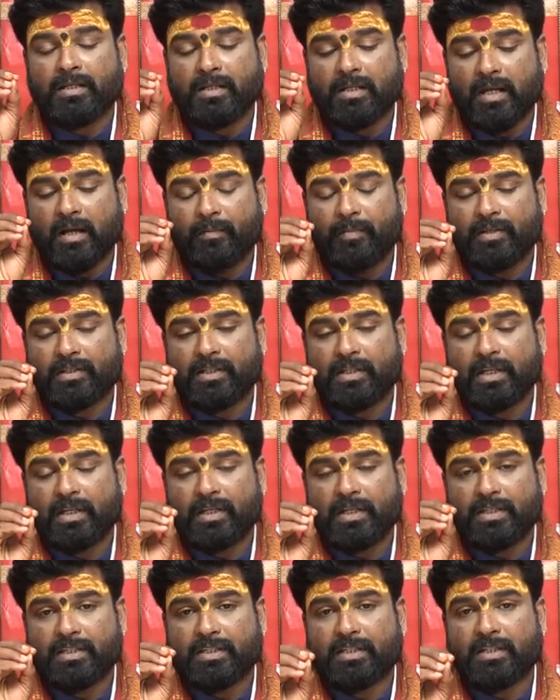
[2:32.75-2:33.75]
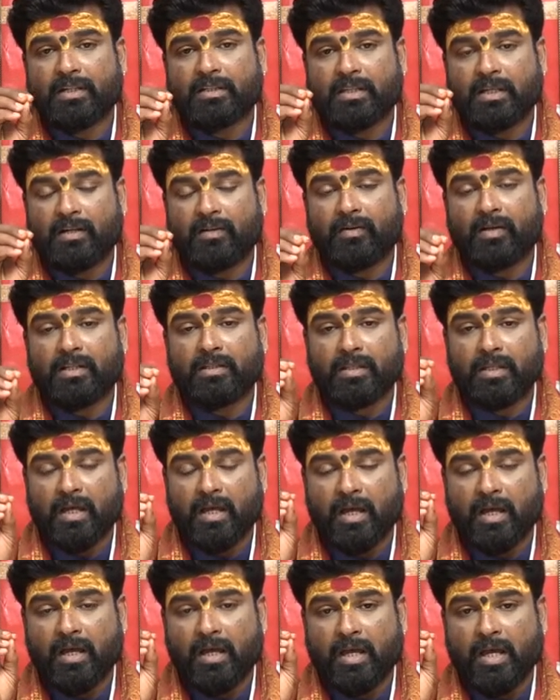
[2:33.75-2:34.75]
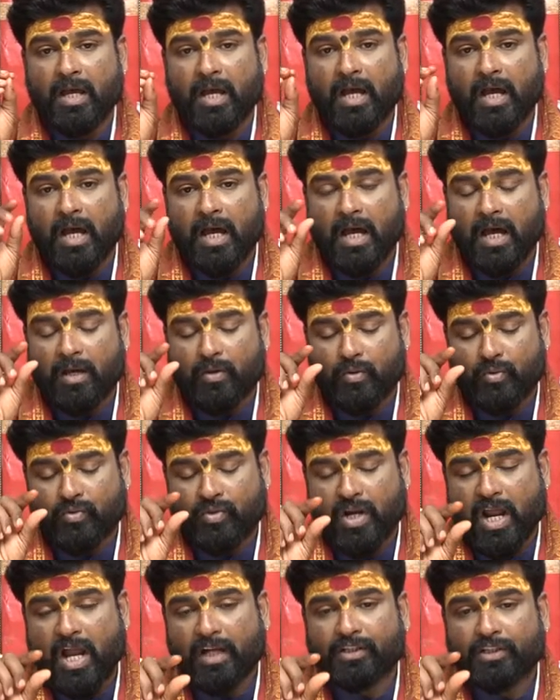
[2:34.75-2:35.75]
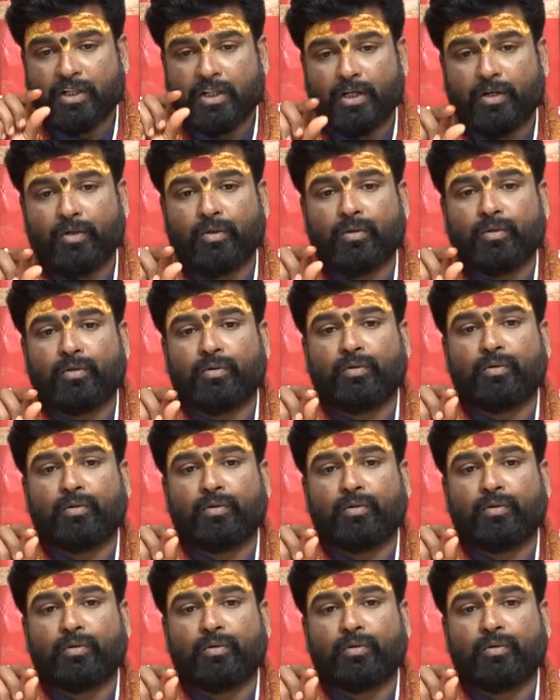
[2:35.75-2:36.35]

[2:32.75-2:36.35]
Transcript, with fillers: ఈ అభిషేకించిన తర్వాత ఆ రుద్రాక్షలు